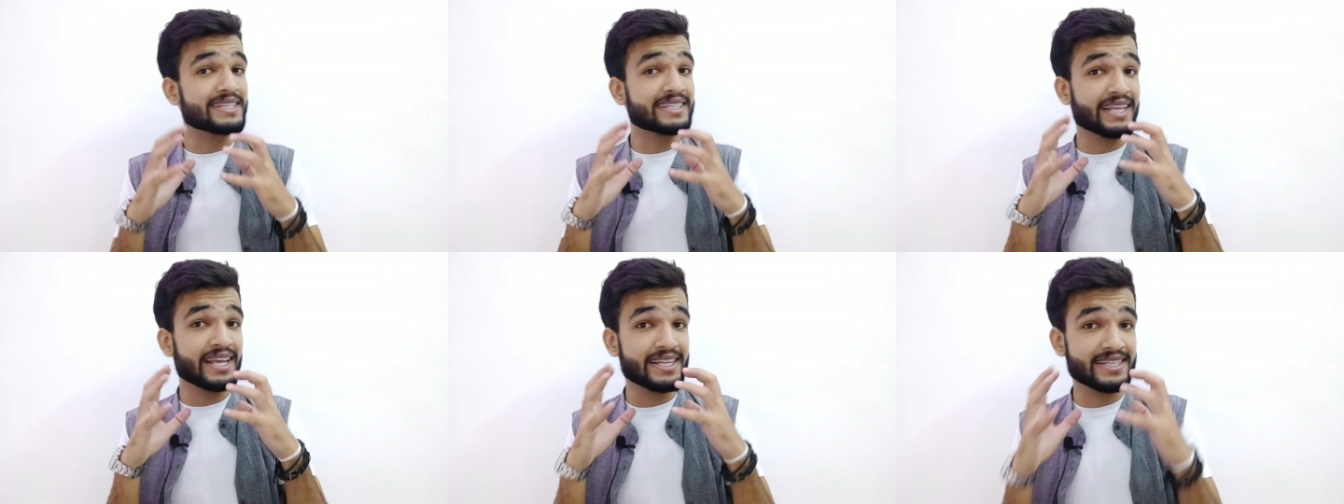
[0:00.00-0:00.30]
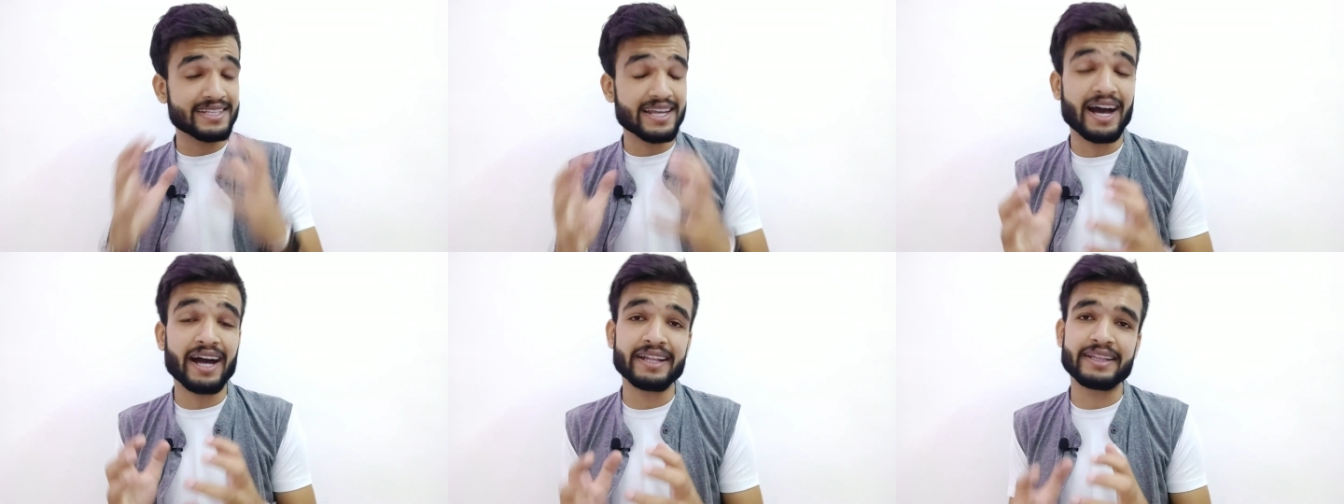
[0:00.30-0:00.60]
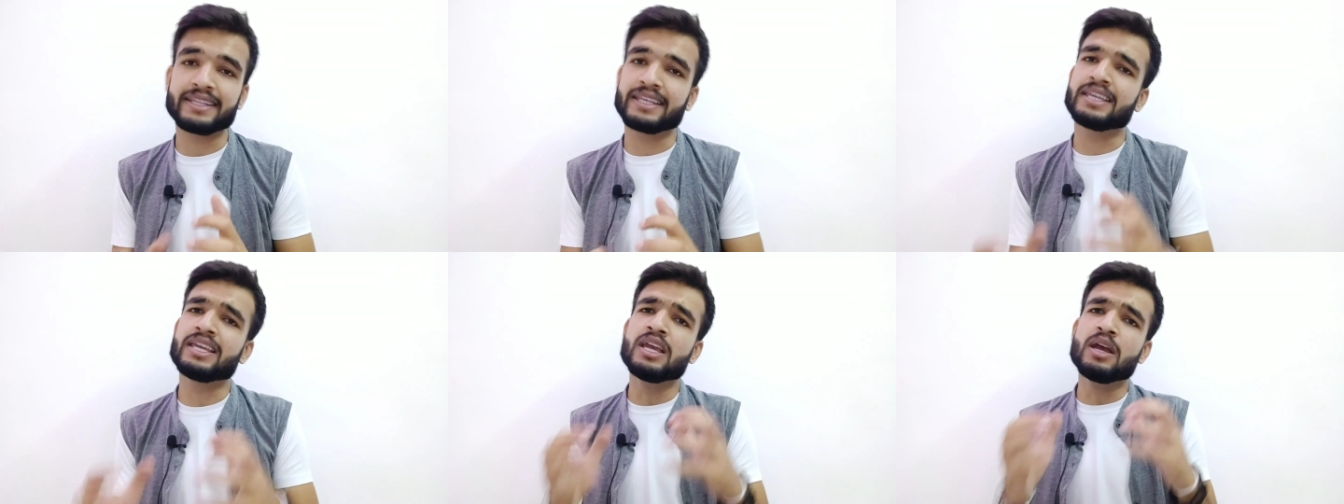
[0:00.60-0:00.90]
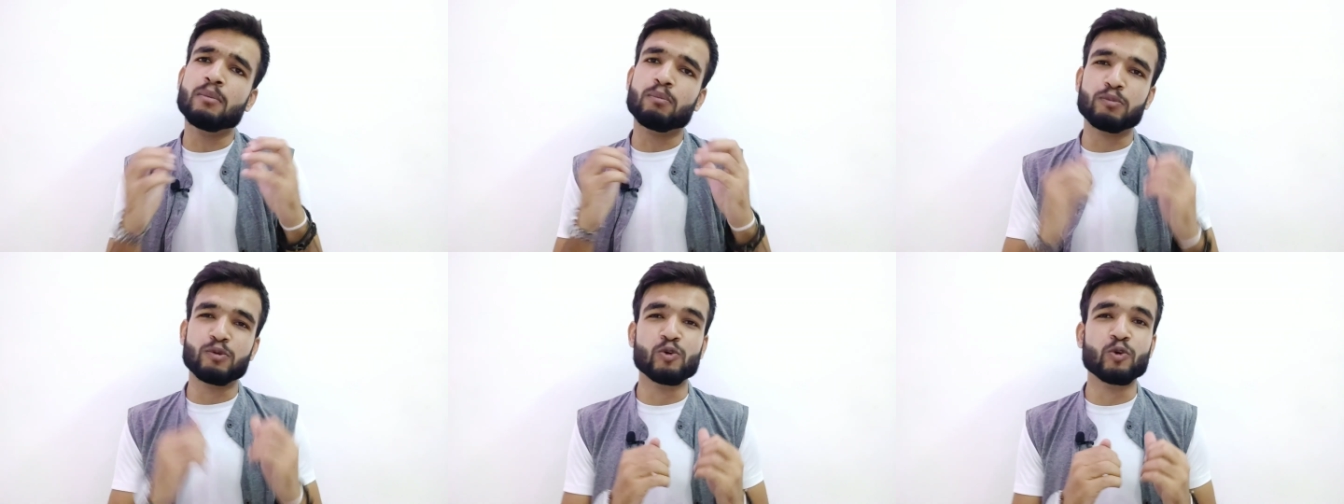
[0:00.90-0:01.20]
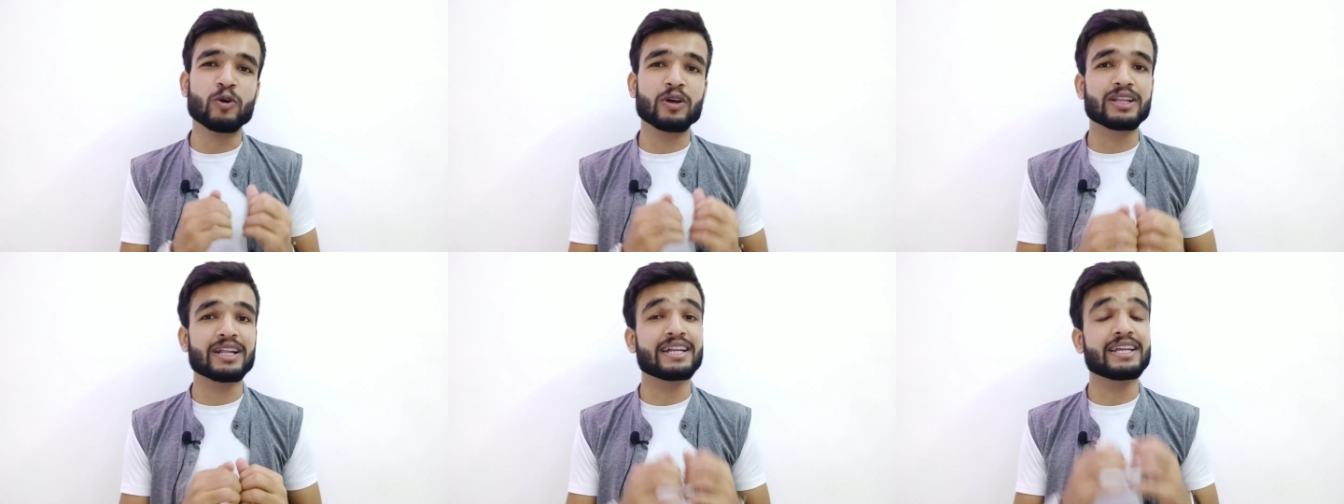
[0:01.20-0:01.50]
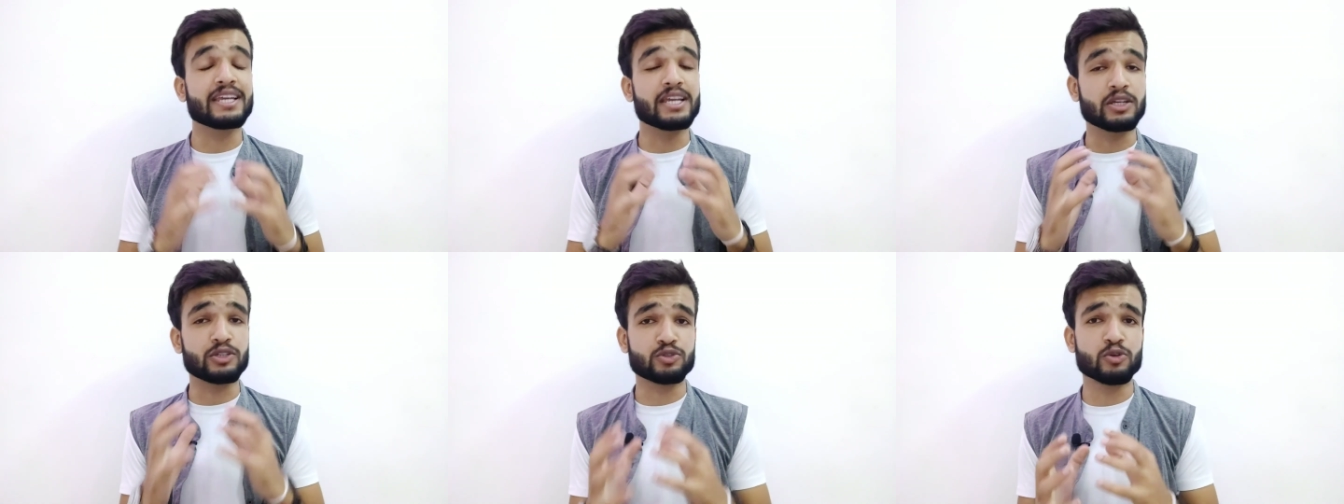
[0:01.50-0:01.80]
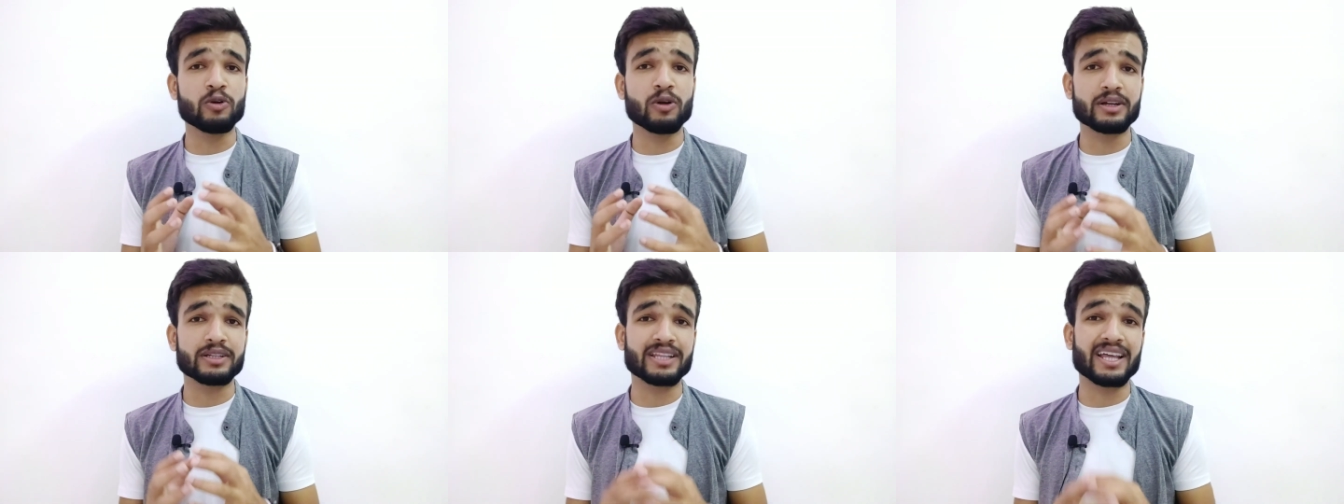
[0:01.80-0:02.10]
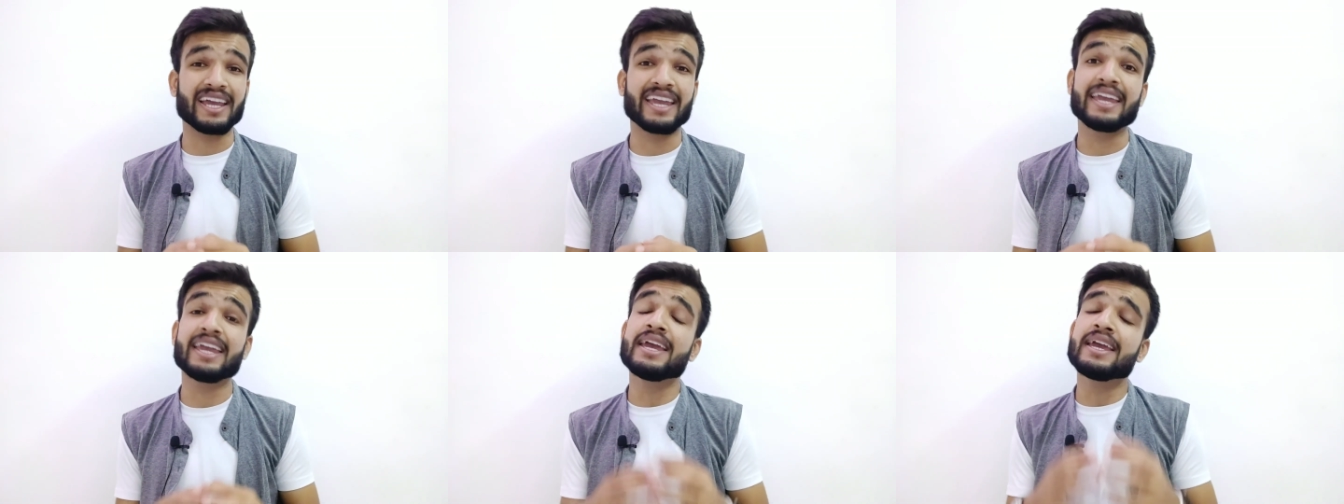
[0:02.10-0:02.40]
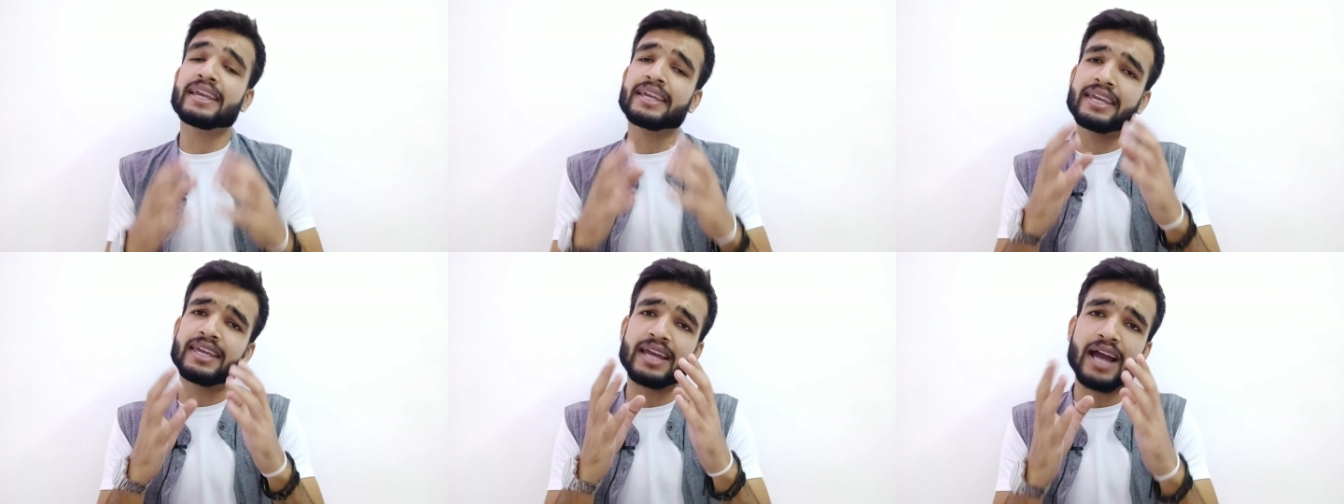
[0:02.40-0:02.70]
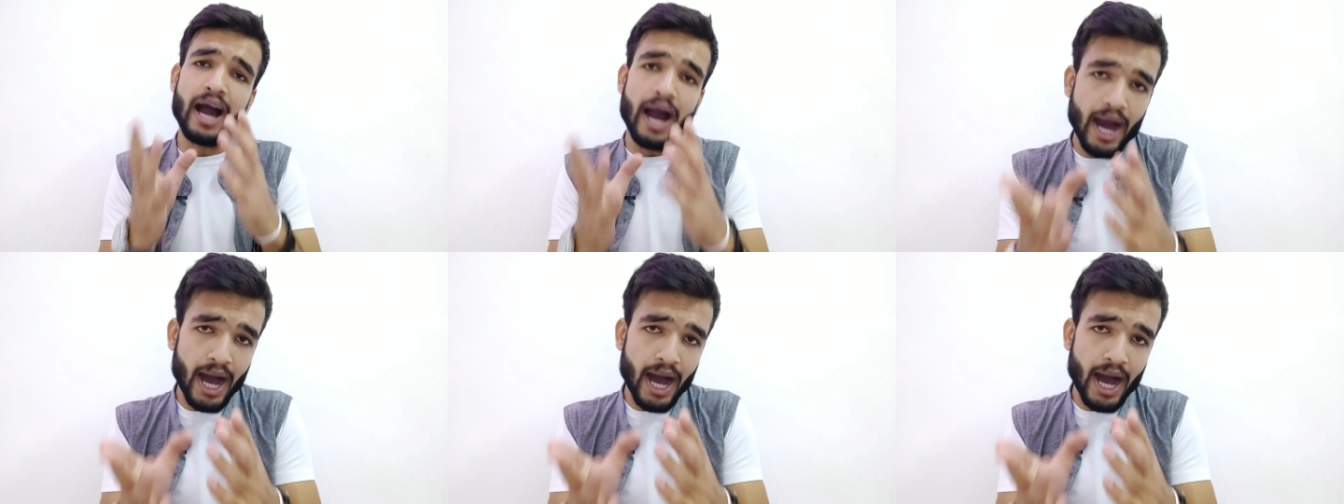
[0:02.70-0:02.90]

इसके साथ ही ब्लू कलर ये शो करता है कि